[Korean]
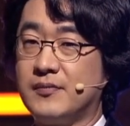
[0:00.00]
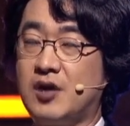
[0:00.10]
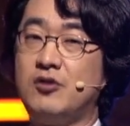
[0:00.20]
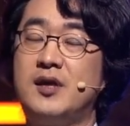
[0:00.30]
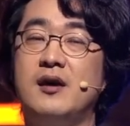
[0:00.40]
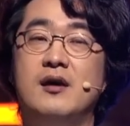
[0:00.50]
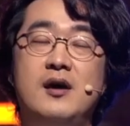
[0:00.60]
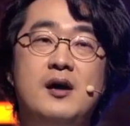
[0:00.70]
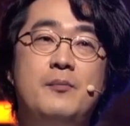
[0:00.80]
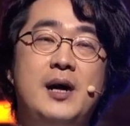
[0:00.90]
그런데
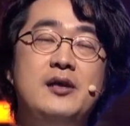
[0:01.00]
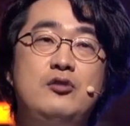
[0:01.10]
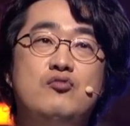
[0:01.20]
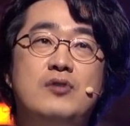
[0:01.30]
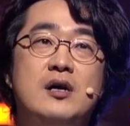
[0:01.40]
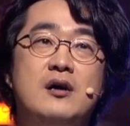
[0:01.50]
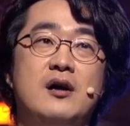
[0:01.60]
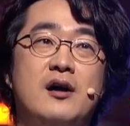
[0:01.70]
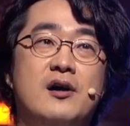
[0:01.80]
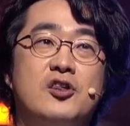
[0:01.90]
만일 누가
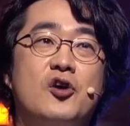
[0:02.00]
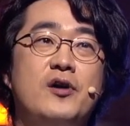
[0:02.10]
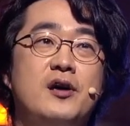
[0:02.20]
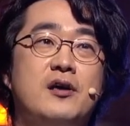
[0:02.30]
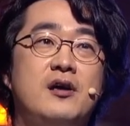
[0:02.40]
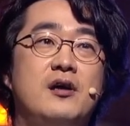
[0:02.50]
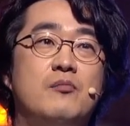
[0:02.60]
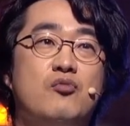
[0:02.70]
아, 저에게